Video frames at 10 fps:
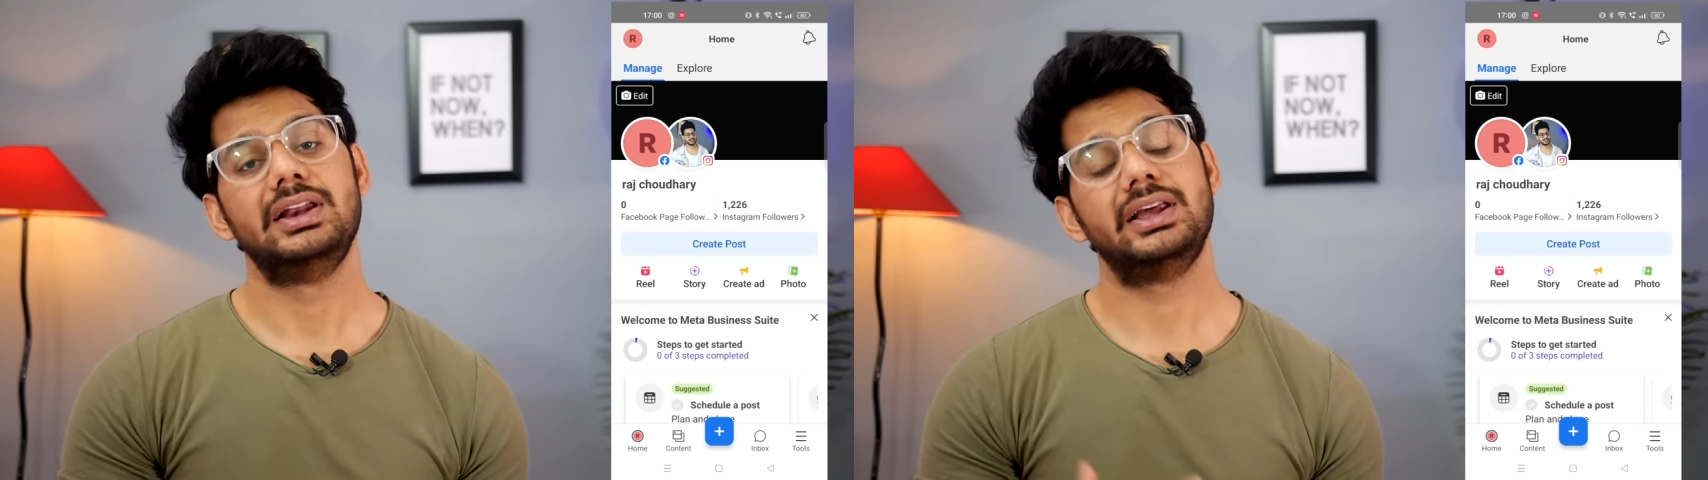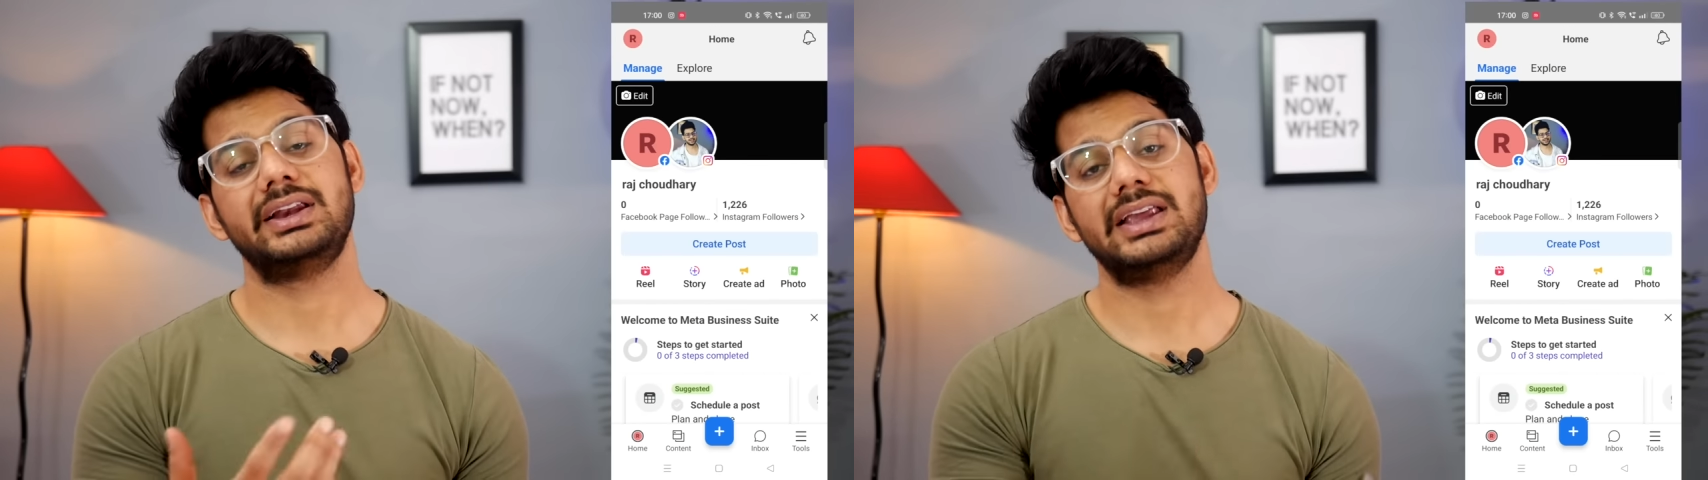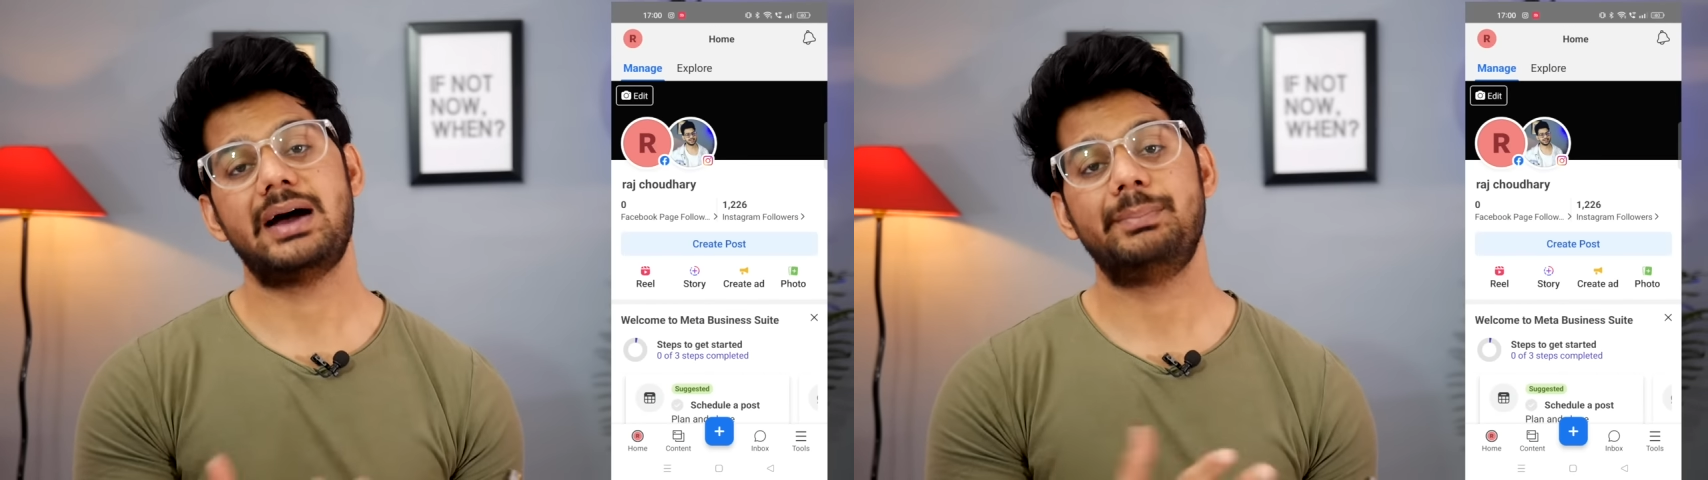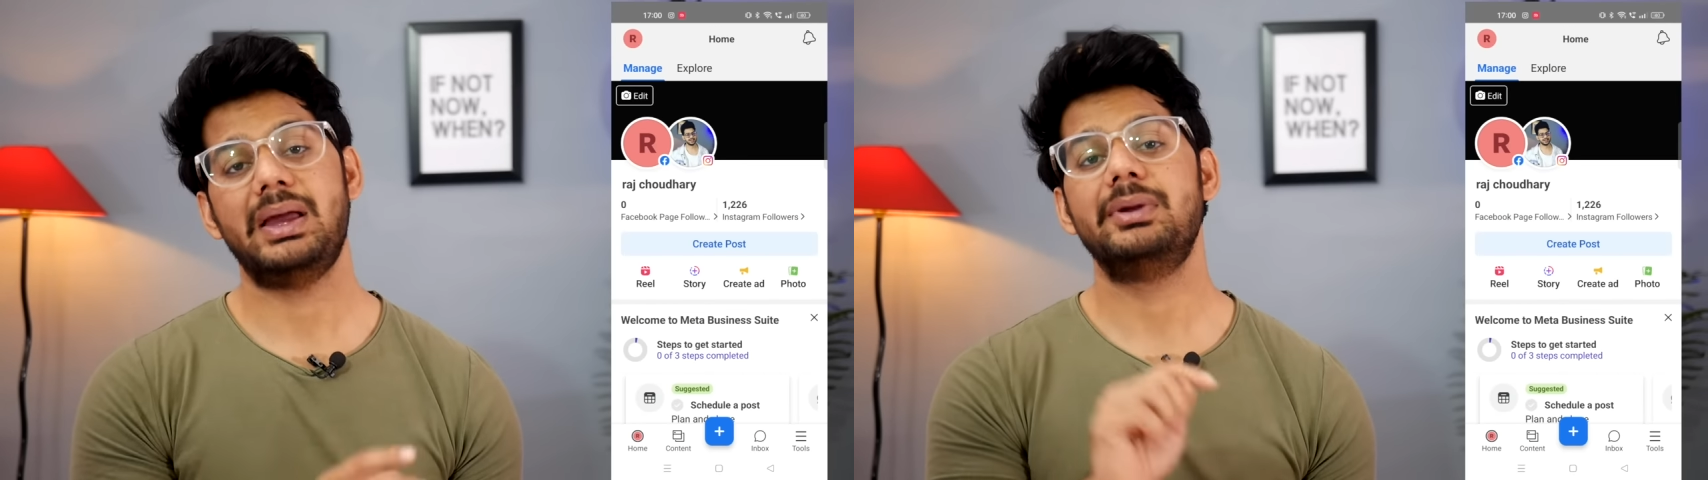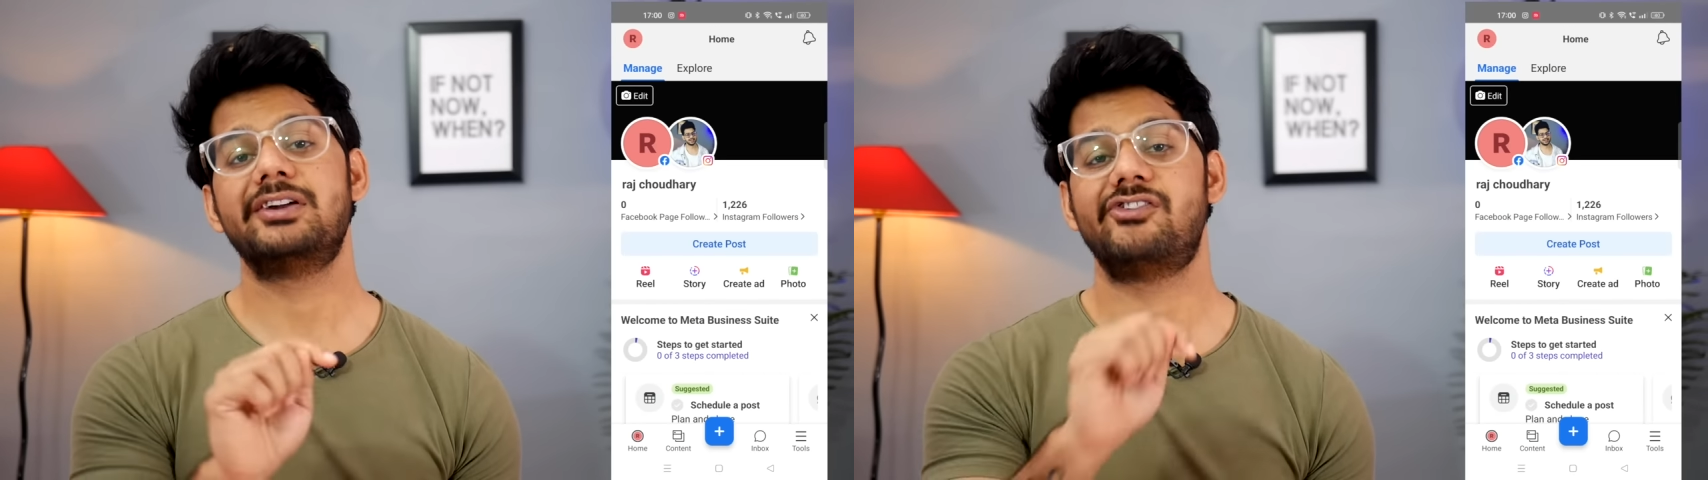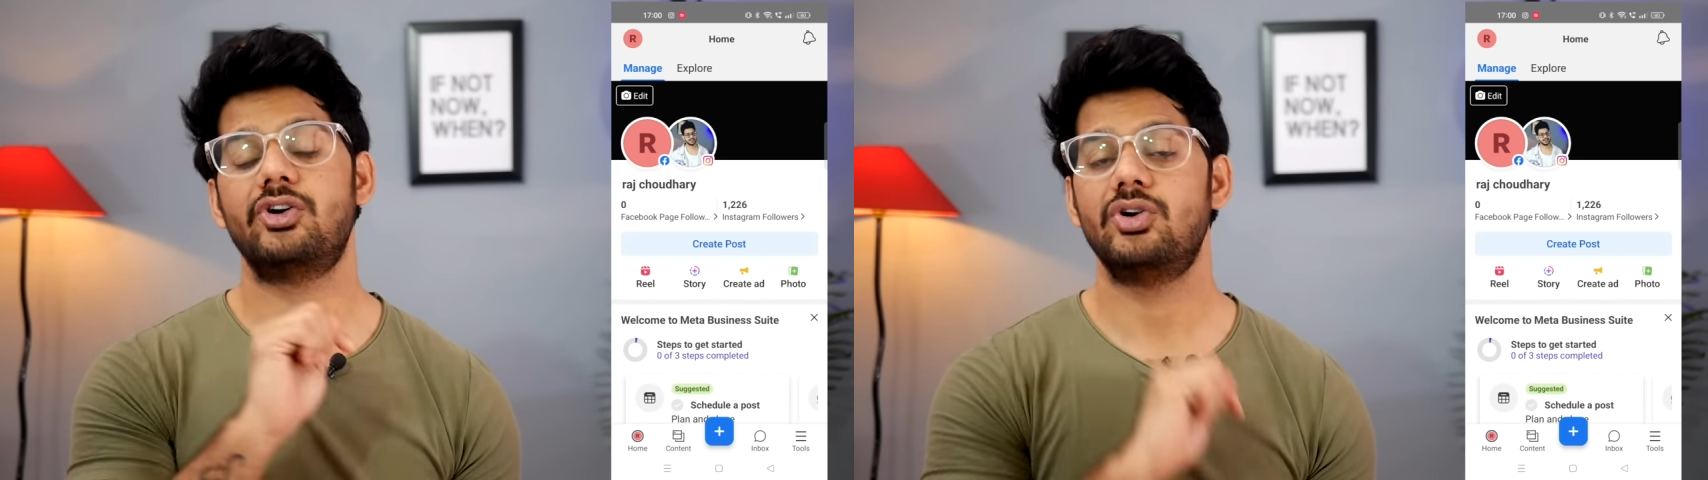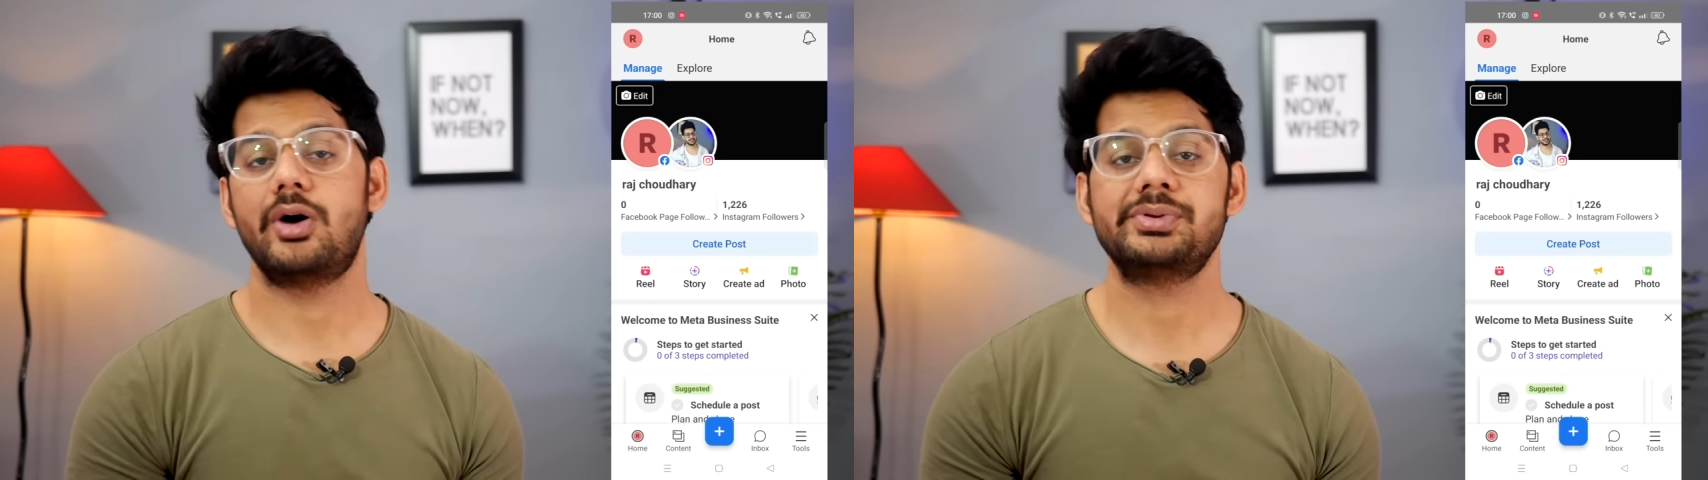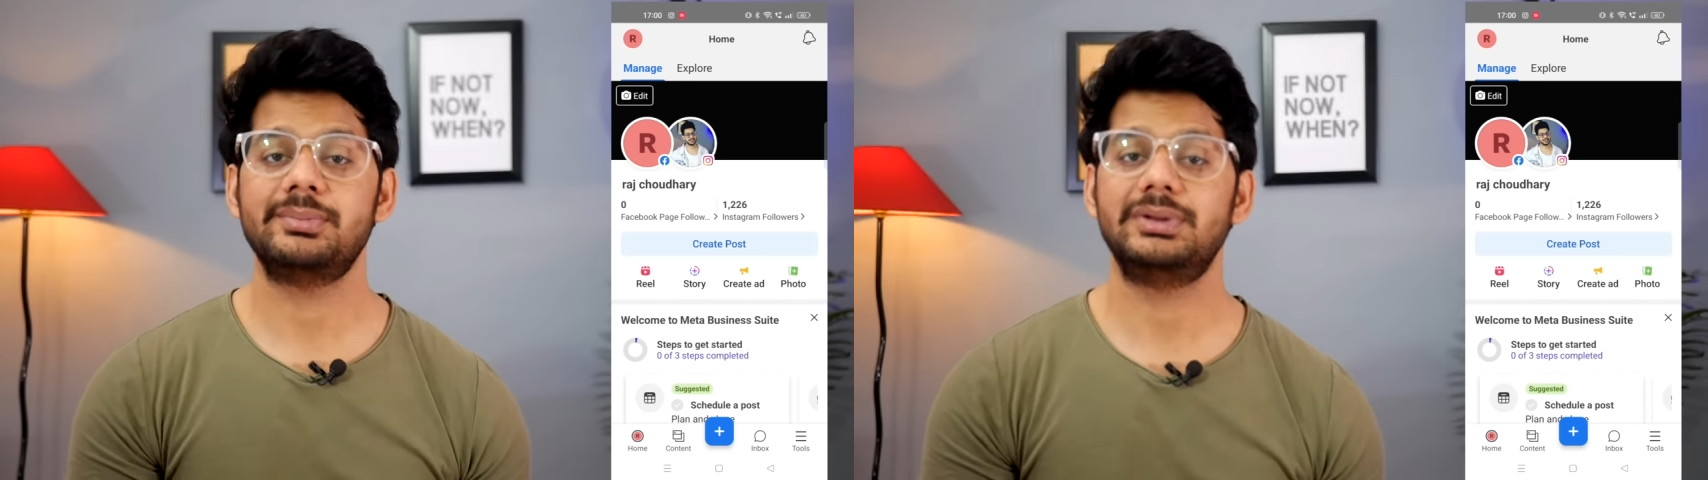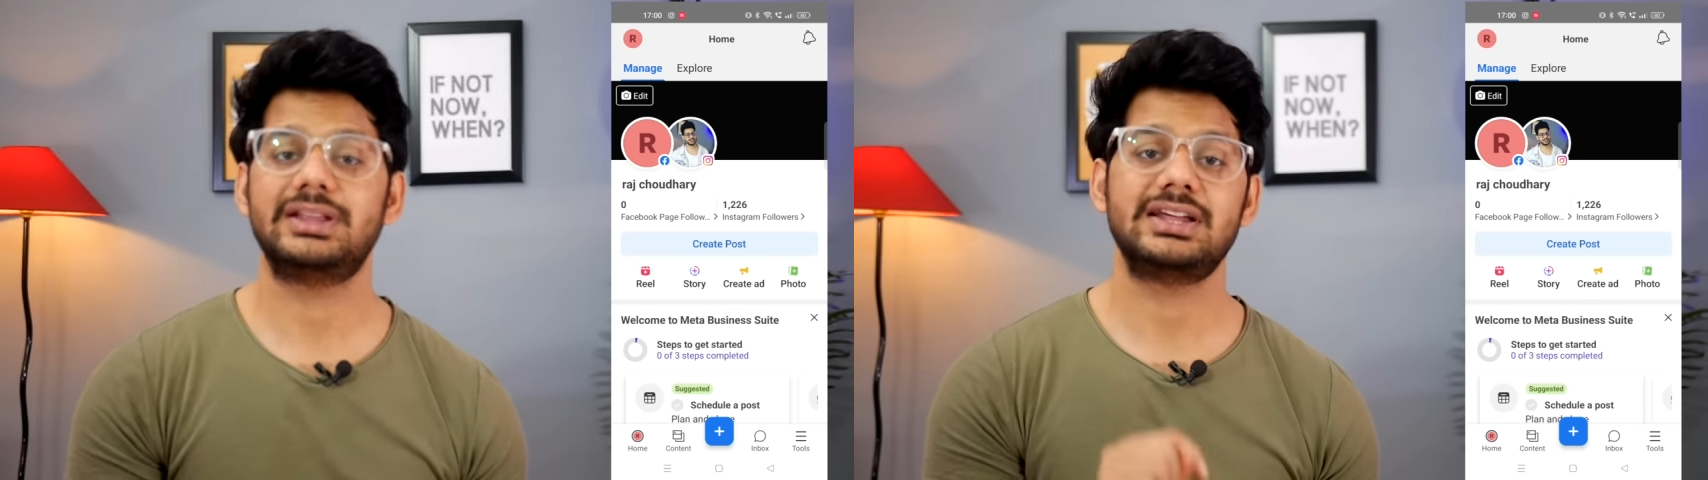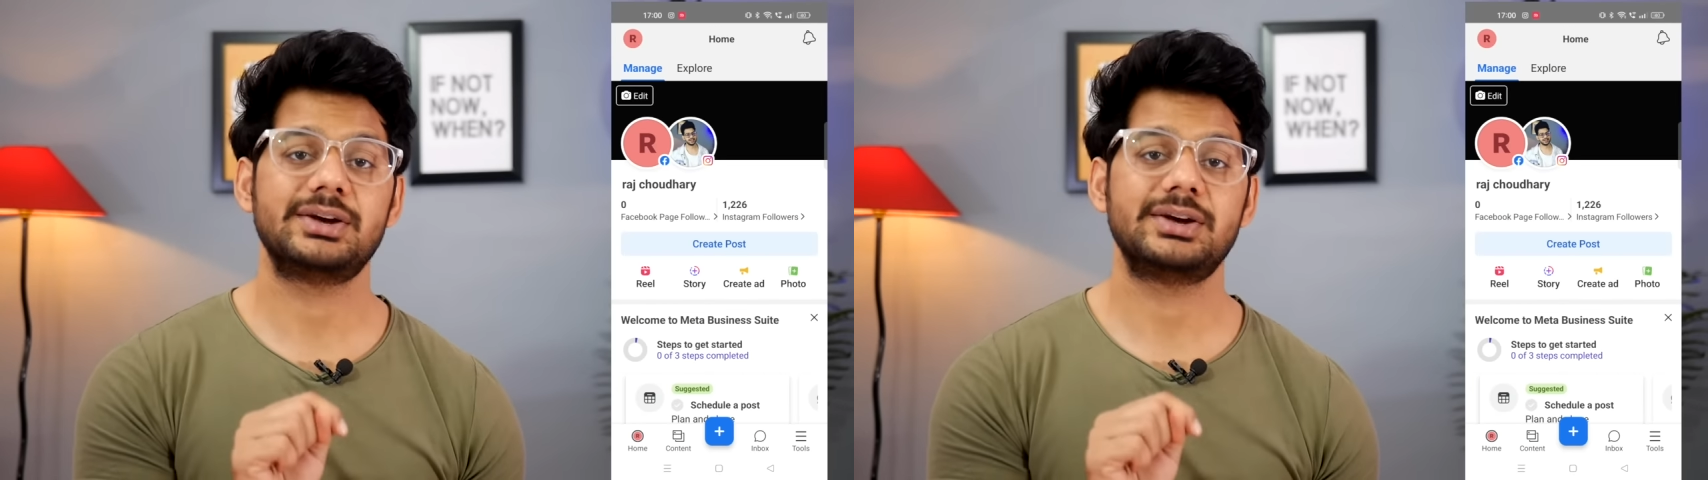लेकिन यहाँ पे हमें एक फॉलो का ऑप्शन मिलता है